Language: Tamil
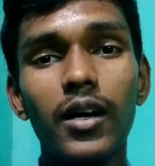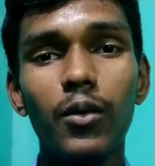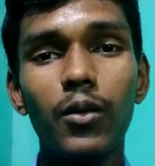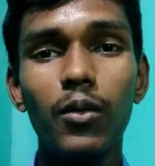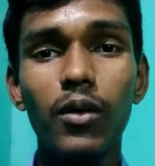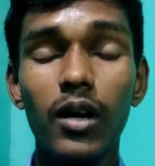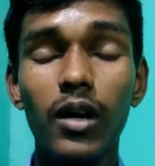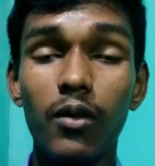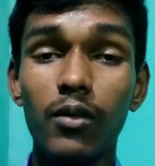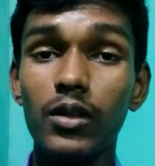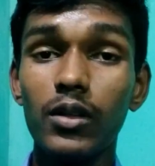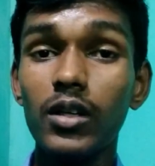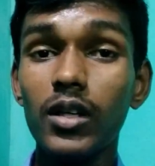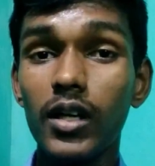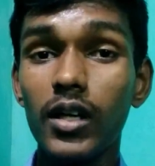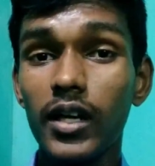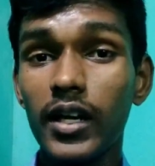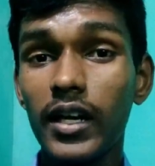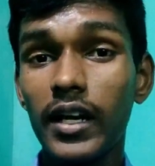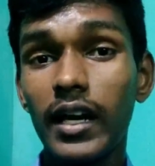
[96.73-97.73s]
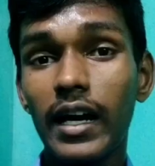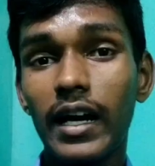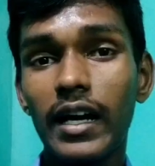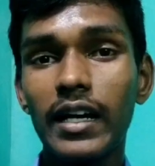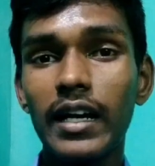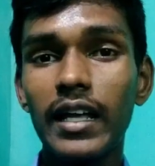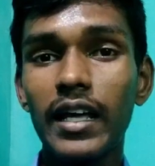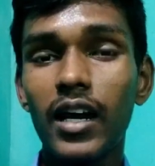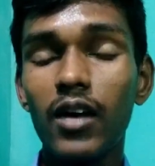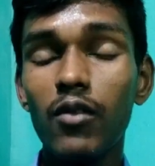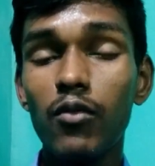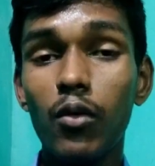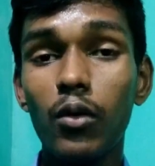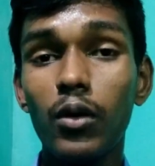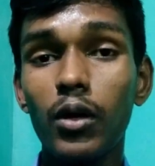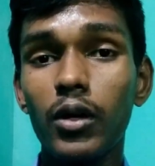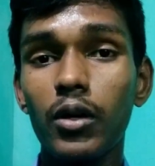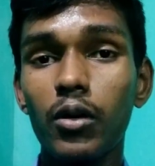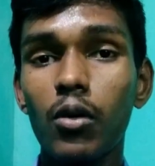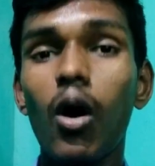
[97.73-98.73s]
உங்களை வந்து கிளியராக
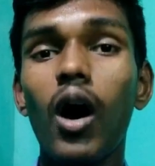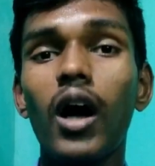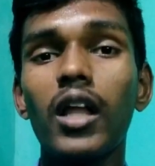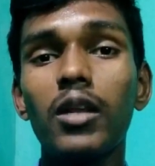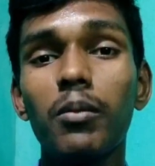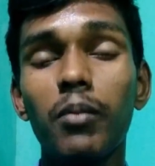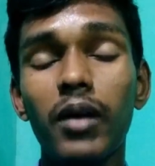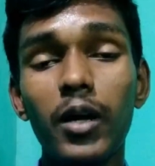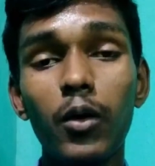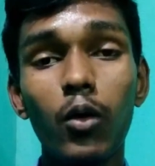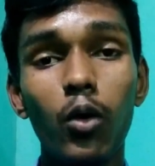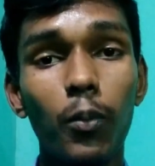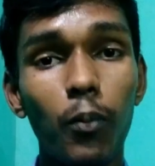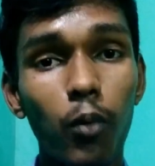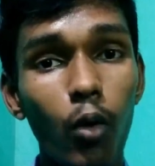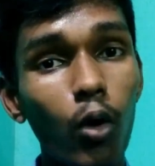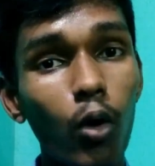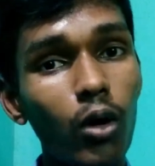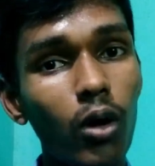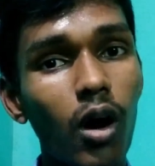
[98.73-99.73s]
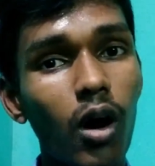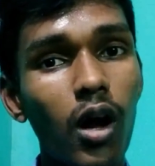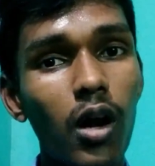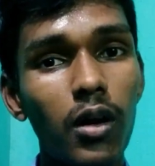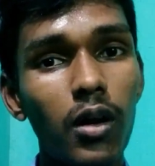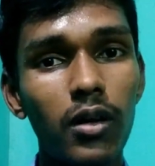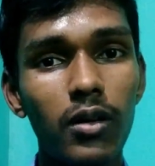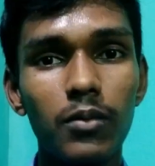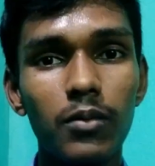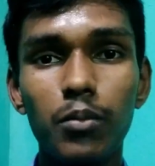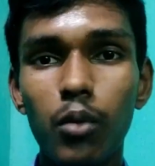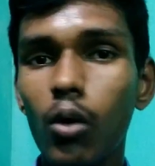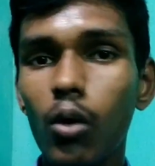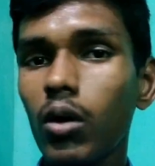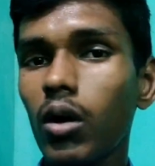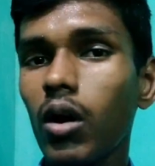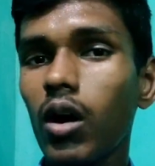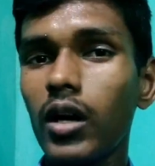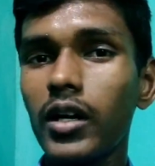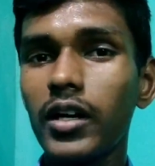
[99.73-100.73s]
ஃபோட்டோ எடுக்கும் அந்த மாதிரி ஒரு ப்ரோட்டோகால்
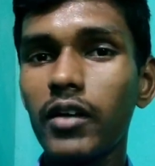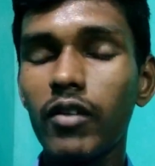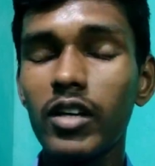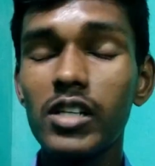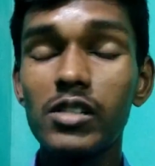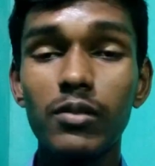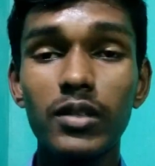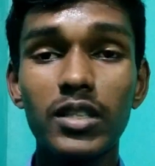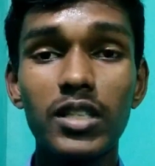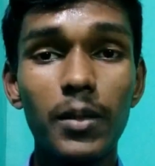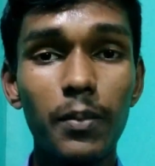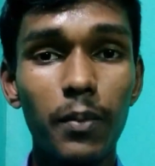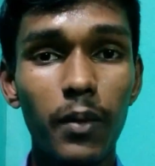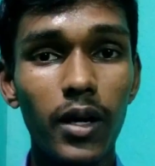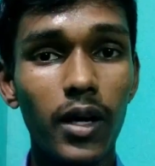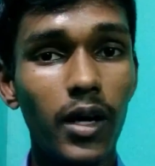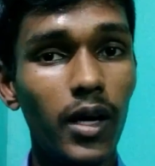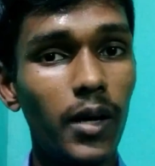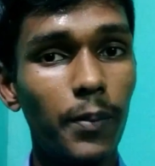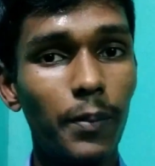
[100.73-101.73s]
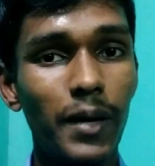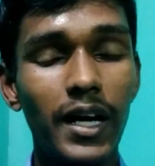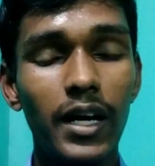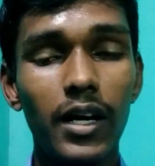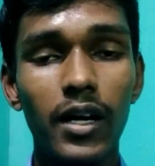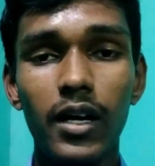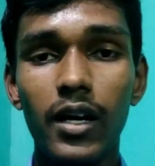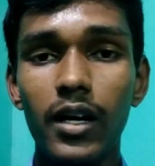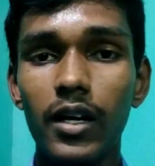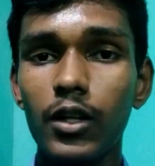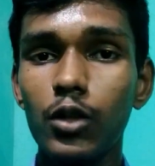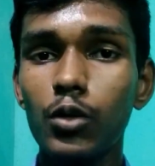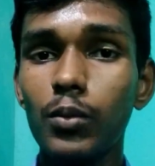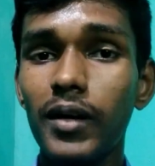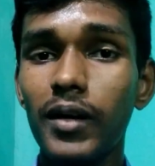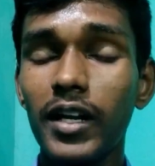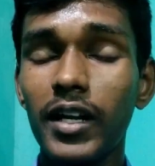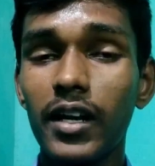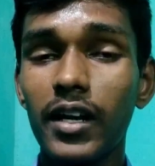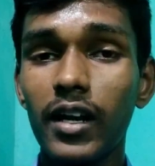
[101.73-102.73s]
ப்ரோட்டோகால் டிவைஸ் வச்சு இப்போ இது
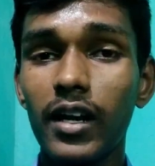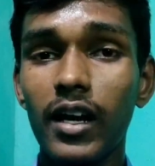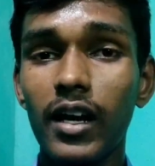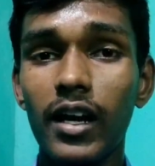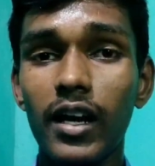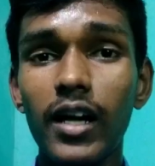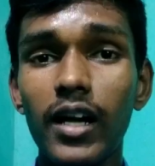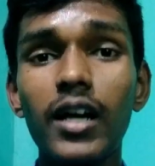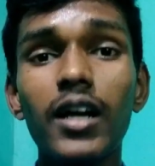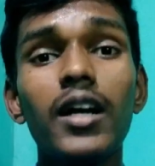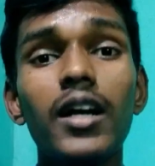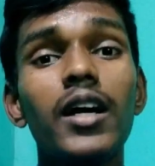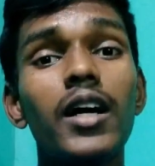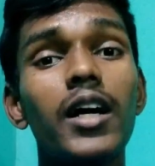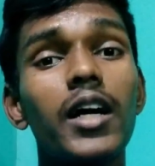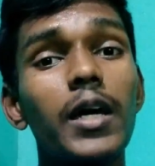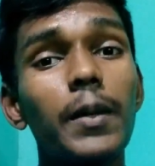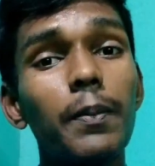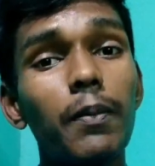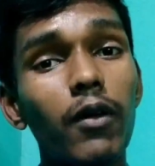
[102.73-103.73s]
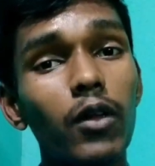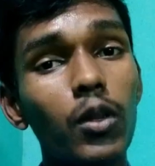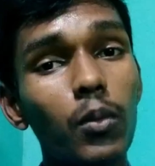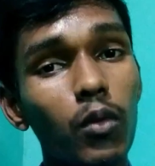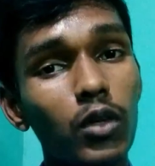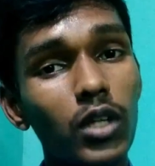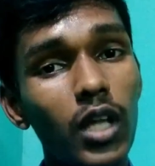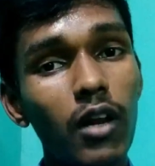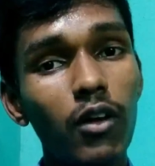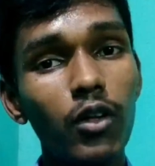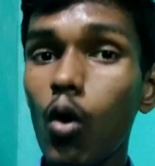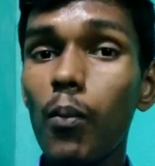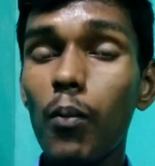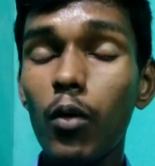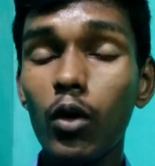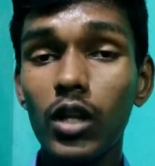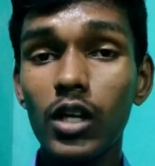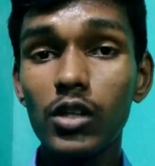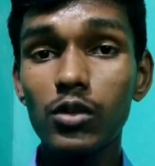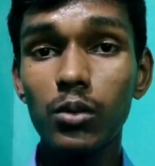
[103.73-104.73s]
பண்ணிகிட்ருக்காங்க இப்போ வந்து முதல்ல
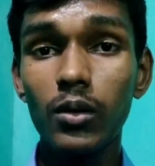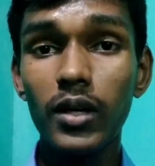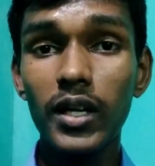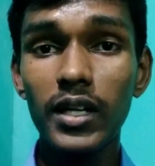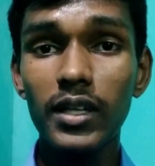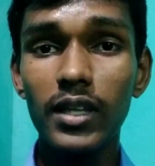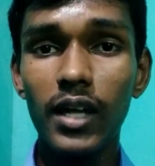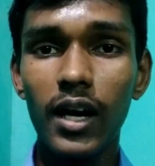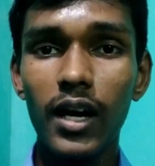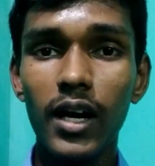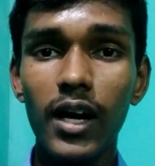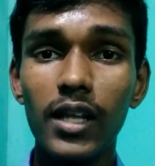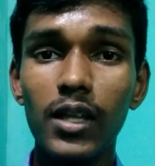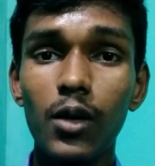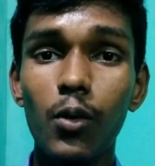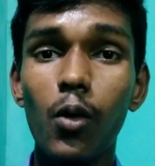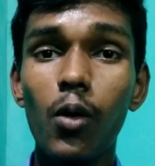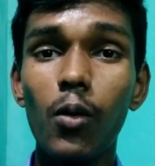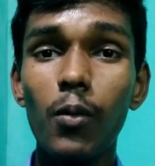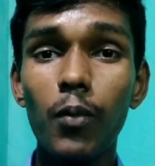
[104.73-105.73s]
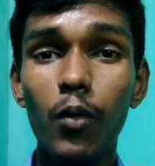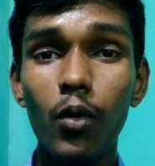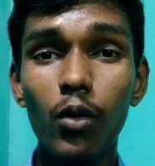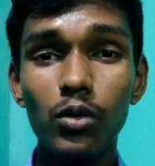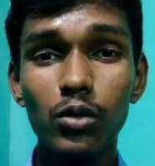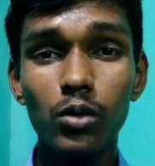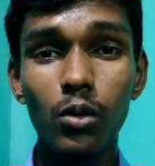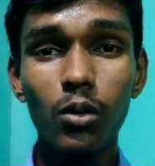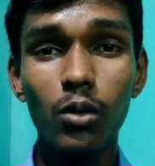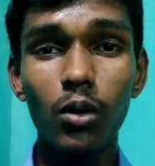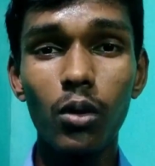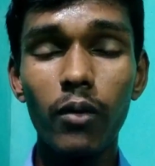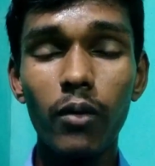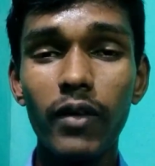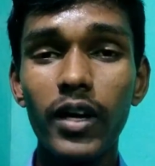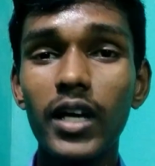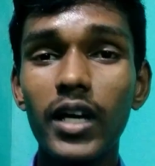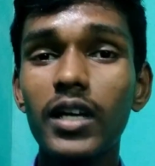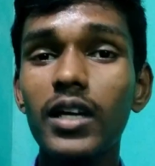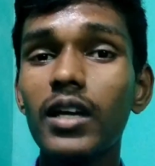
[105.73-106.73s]
ஓப்போ தான் சொல்லியிருந்தாங்க அதை ஓப்போ
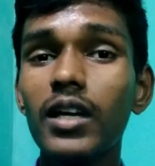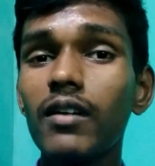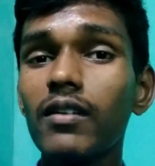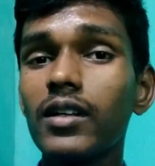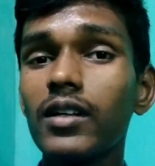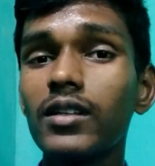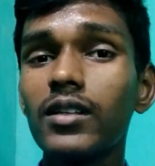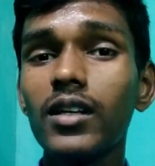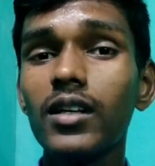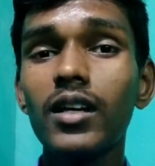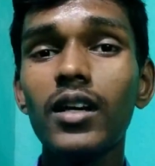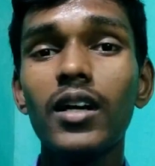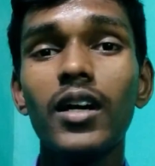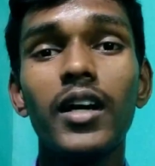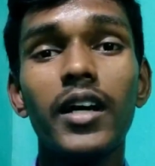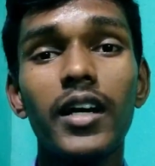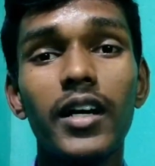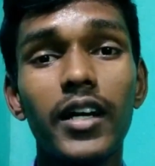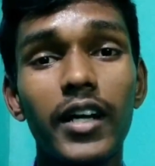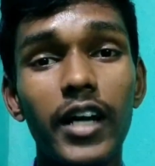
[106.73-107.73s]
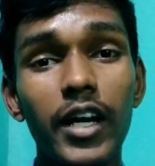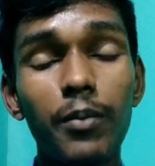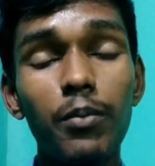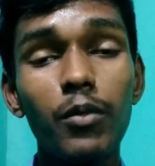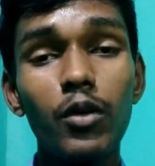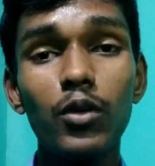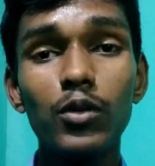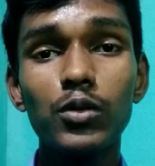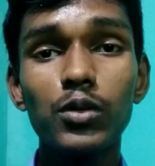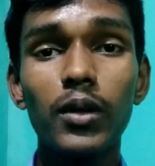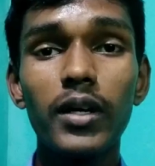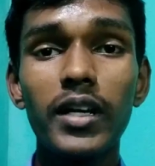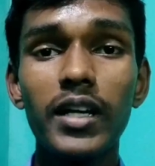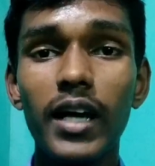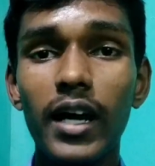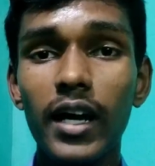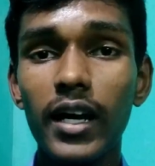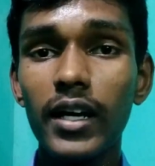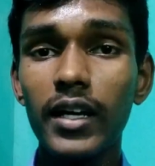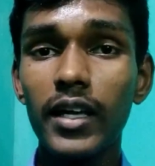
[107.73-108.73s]
சொன்னோன்னே இங்கே வந்து ரெட்மியும்
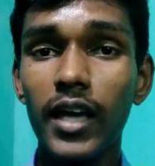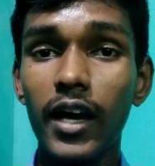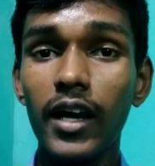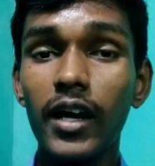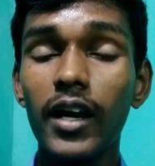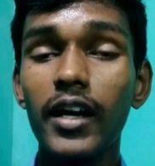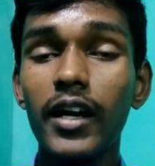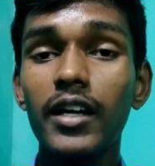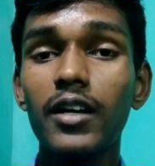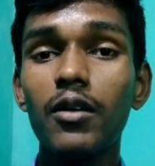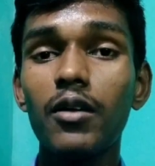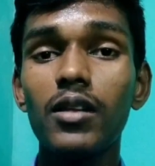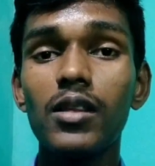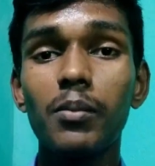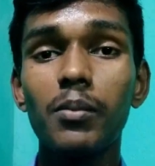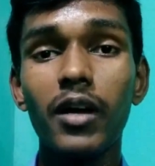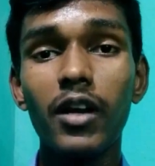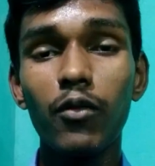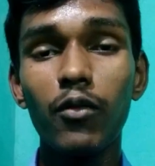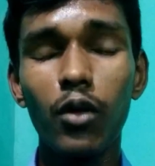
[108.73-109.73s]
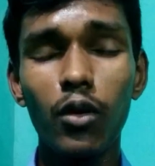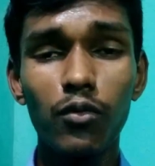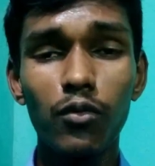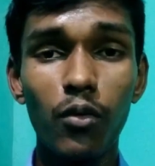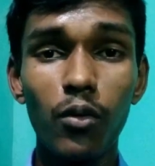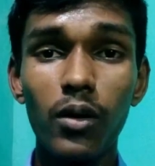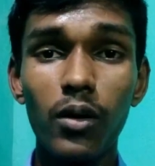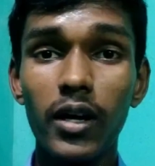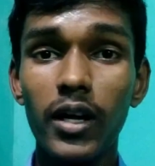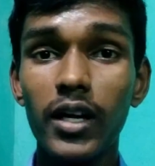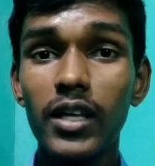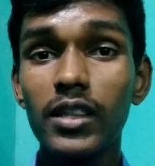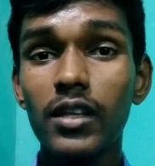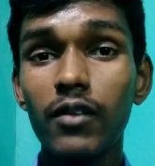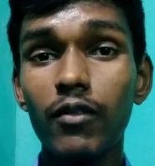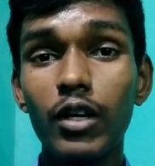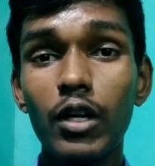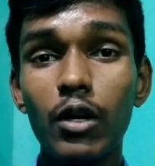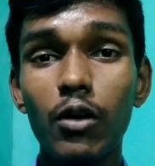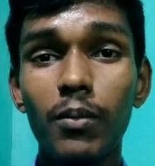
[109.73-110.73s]
சொல்லிட்டாங்க எங்ககிட்டயும் இந்த மாதிரி ஒரு ஃபோன் இருக்குது இந்த
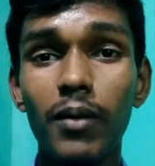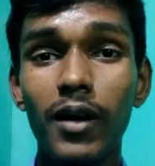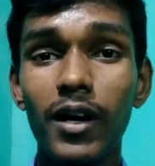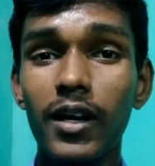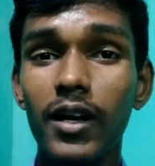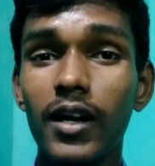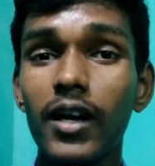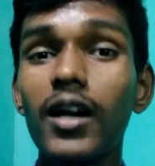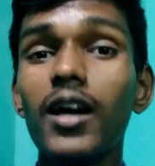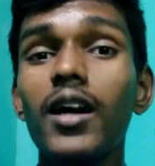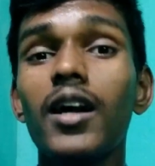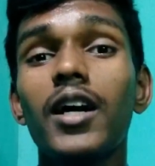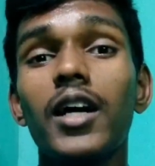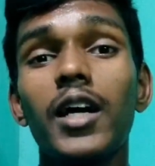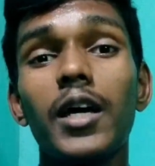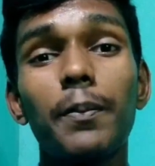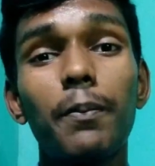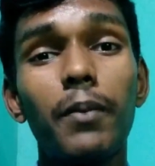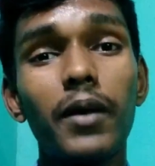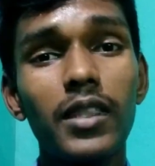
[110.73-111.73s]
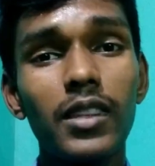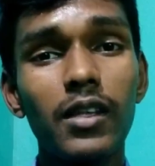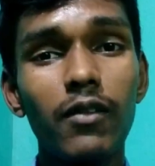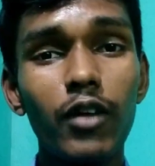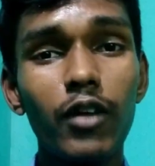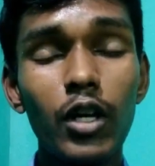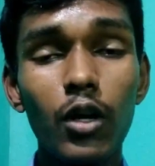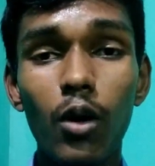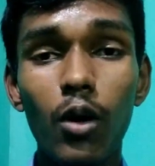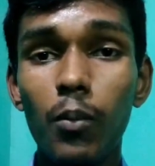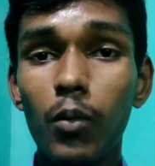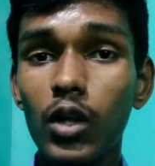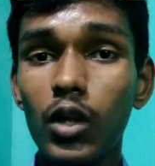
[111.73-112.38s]
வீடியோவை பாருங்கள் இப்போ இந்த வீடியோவில்